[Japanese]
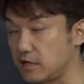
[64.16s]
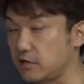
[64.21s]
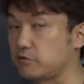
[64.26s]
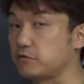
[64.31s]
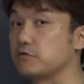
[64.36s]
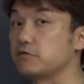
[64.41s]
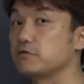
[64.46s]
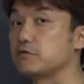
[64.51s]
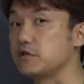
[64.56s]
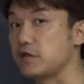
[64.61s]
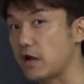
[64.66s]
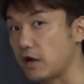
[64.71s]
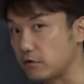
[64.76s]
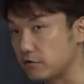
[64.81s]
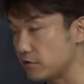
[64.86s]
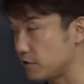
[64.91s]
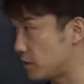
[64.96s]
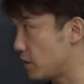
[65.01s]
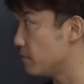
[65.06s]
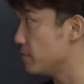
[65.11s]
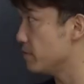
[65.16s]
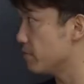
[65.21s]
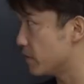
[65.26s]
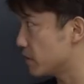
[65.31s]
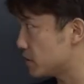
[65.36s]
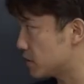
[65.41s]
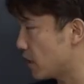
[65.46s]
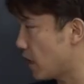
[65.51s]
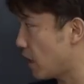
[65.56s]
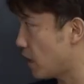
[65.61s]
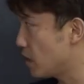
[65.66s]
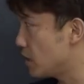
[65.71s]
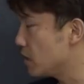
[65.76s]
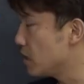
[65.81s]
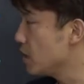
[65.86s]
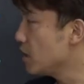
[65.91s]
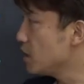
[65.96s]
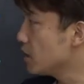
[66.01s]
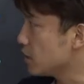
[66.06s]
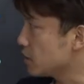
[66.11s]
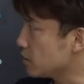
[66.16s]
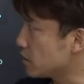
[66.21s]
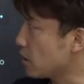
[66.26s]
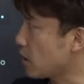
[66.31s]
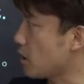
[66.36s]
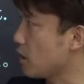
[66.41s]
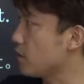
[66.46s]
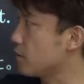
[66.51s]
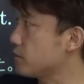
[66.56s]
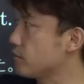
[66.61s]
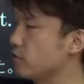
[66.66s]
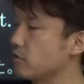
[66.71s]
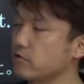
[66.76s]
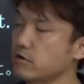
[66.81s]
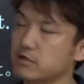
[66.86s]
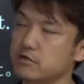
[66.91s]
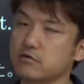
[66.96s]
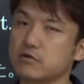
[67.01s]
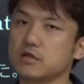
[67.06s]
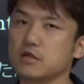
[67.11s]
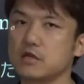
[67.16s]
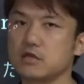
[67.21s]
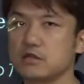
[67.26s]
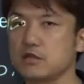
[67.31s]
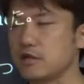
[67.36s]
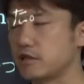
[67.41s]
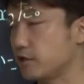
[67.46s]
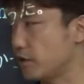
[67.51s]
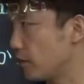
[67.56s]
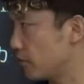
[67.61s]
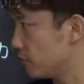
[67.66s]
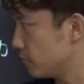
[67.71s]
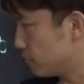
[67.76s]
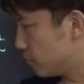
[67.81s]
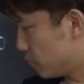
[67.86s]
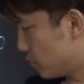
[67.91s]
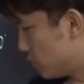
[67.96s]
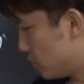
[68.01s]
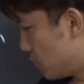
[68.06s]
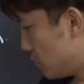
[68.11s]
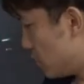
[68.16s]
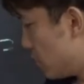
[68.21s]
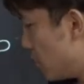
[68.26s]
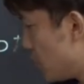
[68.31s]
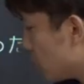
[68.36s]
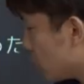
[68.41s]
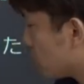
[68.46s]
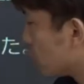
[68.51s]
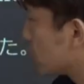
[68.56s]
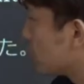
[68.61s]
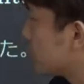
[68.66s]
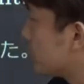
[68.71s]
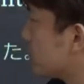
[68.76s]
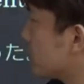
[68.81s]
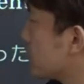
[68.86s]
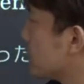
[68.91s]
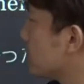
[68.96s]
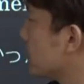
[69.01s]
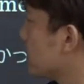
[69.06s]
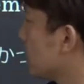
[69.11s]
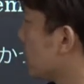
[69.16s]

たというふうに訳してみましたじゃあそれはそれでいいんですけれどもこの文